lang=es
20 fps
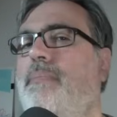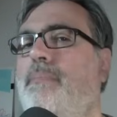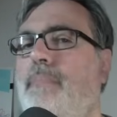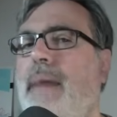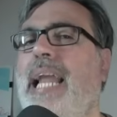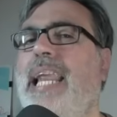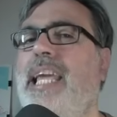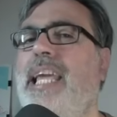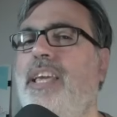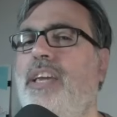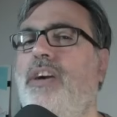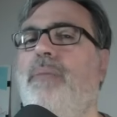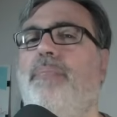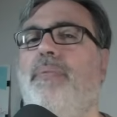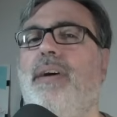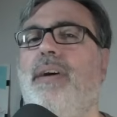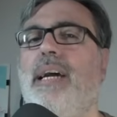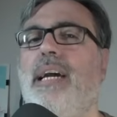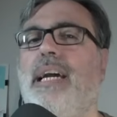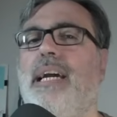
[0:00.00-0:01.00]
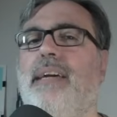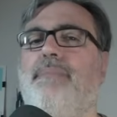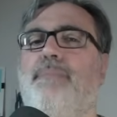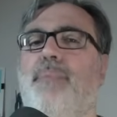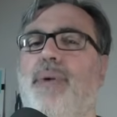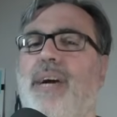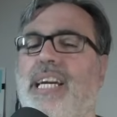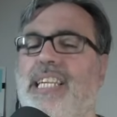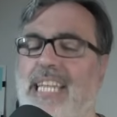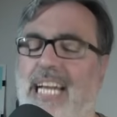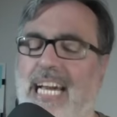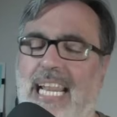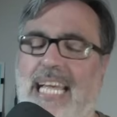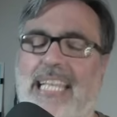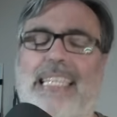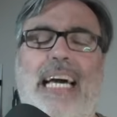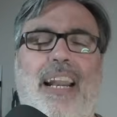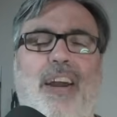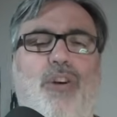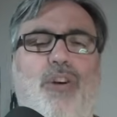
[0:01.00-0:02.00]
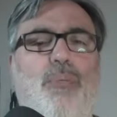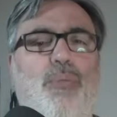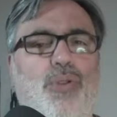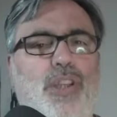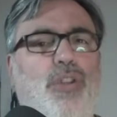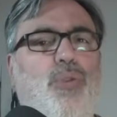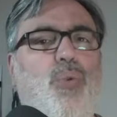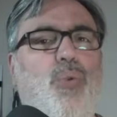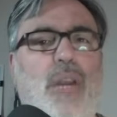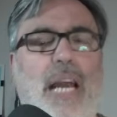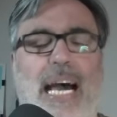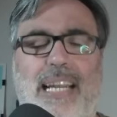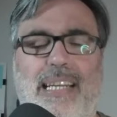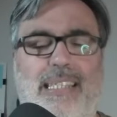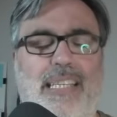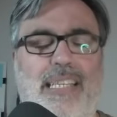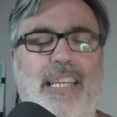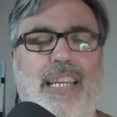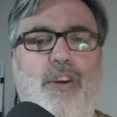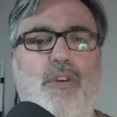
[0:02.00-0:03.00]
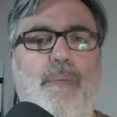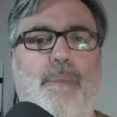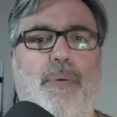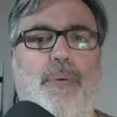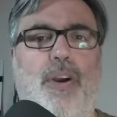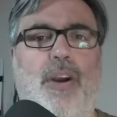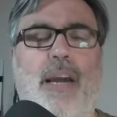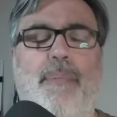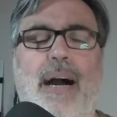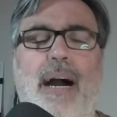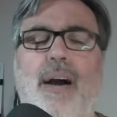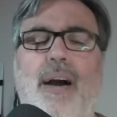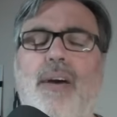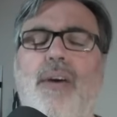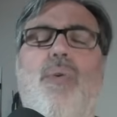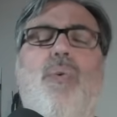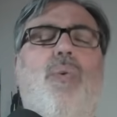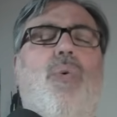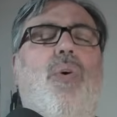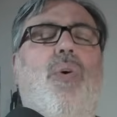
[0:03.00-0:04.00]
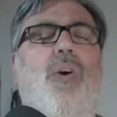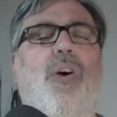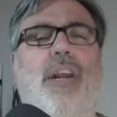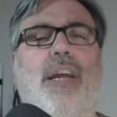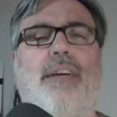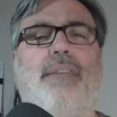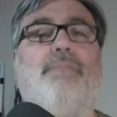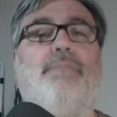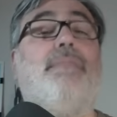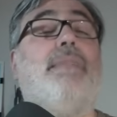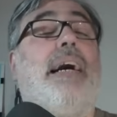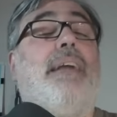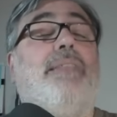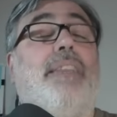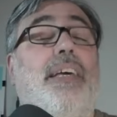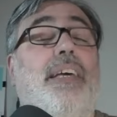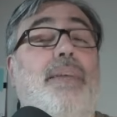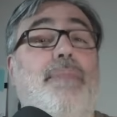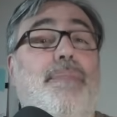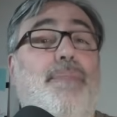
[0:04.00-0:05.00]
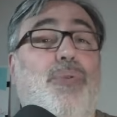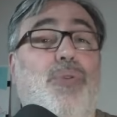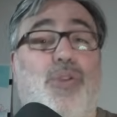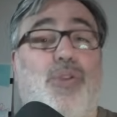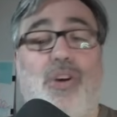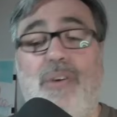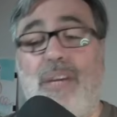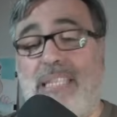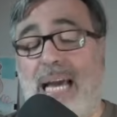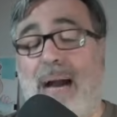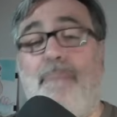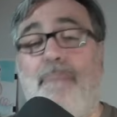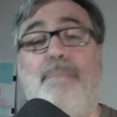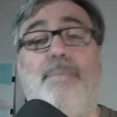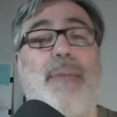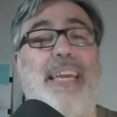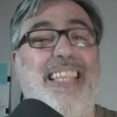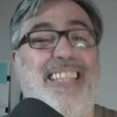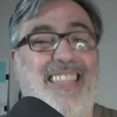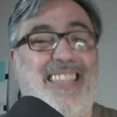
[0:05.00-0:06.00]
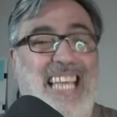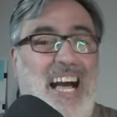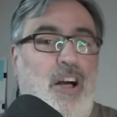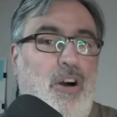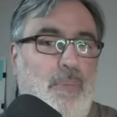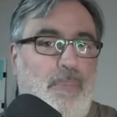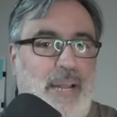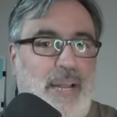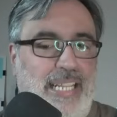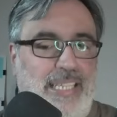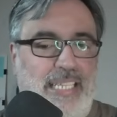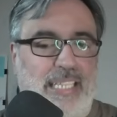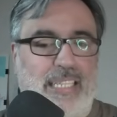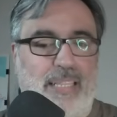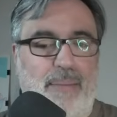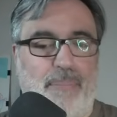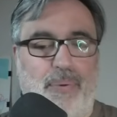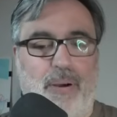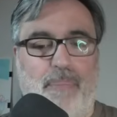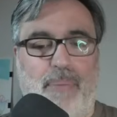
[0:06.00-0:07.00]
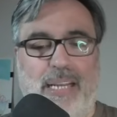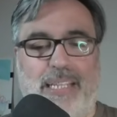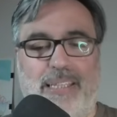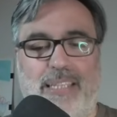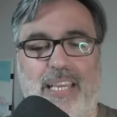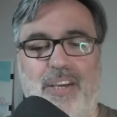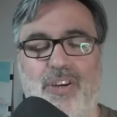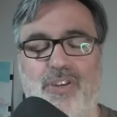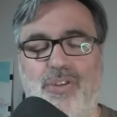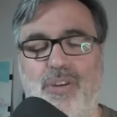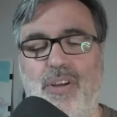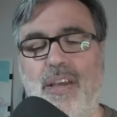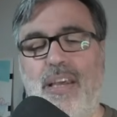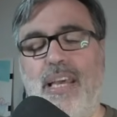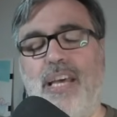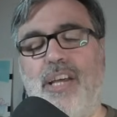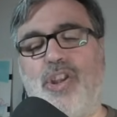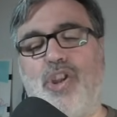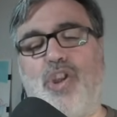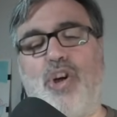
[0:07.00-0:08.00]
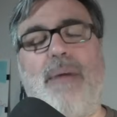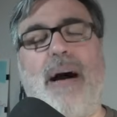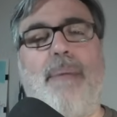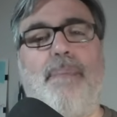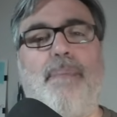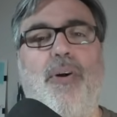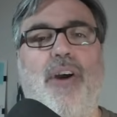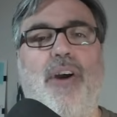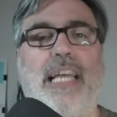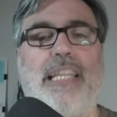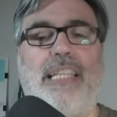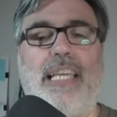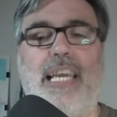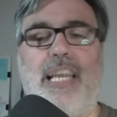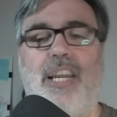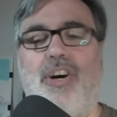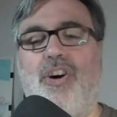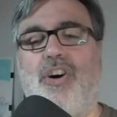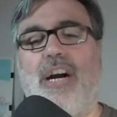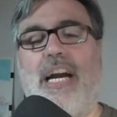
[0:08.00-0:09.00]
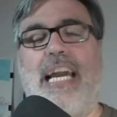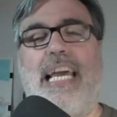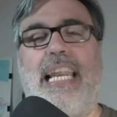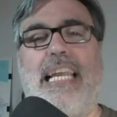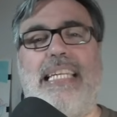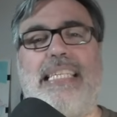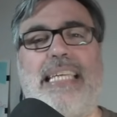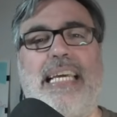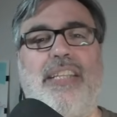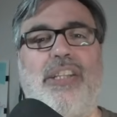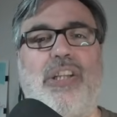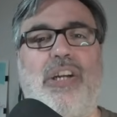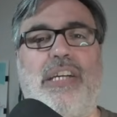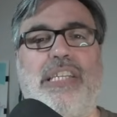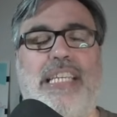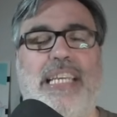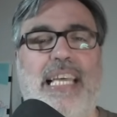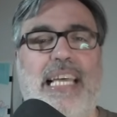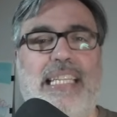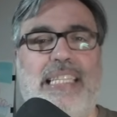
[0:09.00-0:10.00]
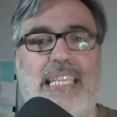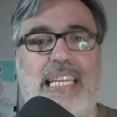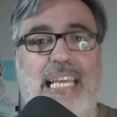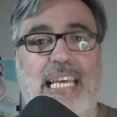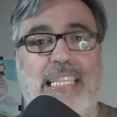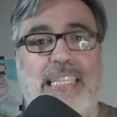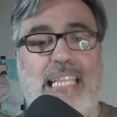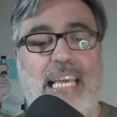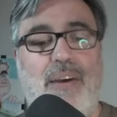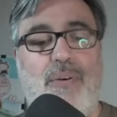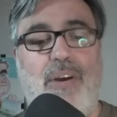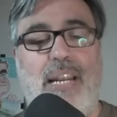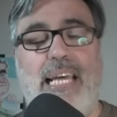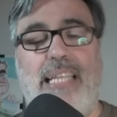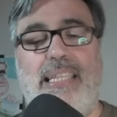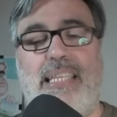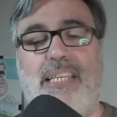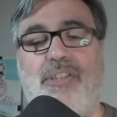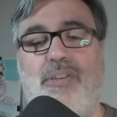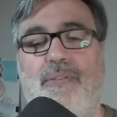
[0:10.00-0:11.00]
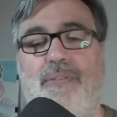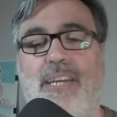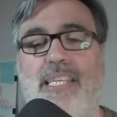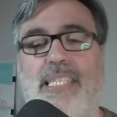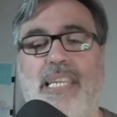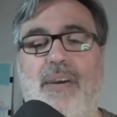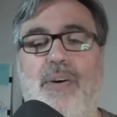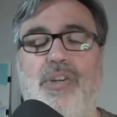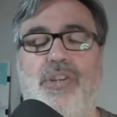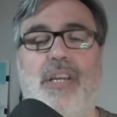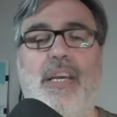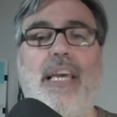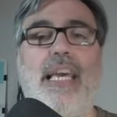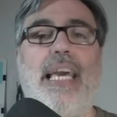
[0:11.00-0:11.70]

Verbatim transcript: Mariño puede, puede, llegar a estar como titular sin ningún problema, un jugador desde mi punto de vista pintado para este tipo de partidos. Tomás Poquetino en el centro allí del tridente de volantes ofensivos